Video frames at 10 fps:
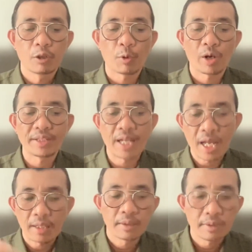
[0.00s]
Ngobrol
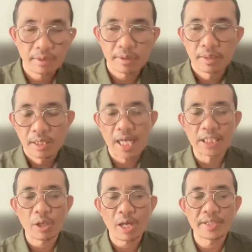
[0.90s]
aja.
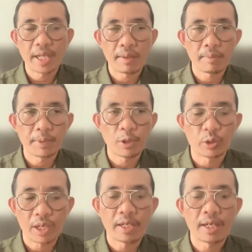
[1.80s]
Atau ajak
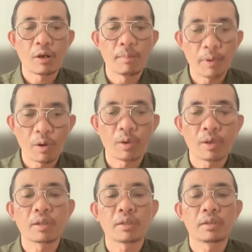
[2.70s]
penonton Anda
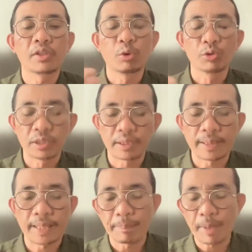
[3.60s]
ngobrol diskusi
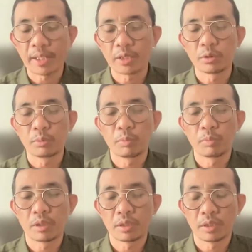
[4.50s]
tentang apa gitu.
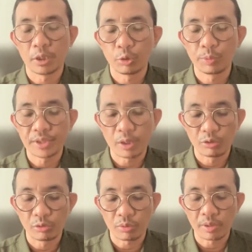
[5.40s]
Oh, itu bisa
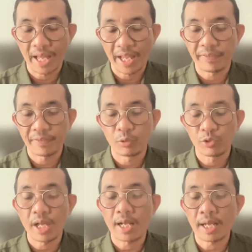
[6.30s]
untuk live.
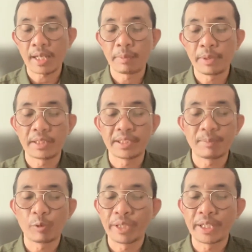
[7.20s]
Usahakan lebih dari
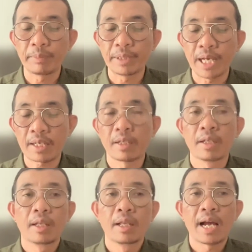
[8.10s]
30 menit biar
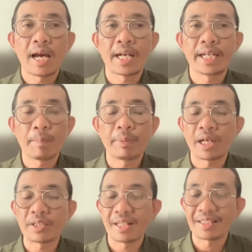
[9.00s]
ada
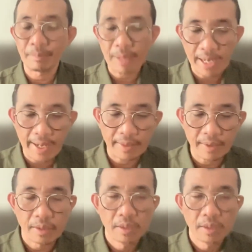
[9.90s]
penghasilan tambahan.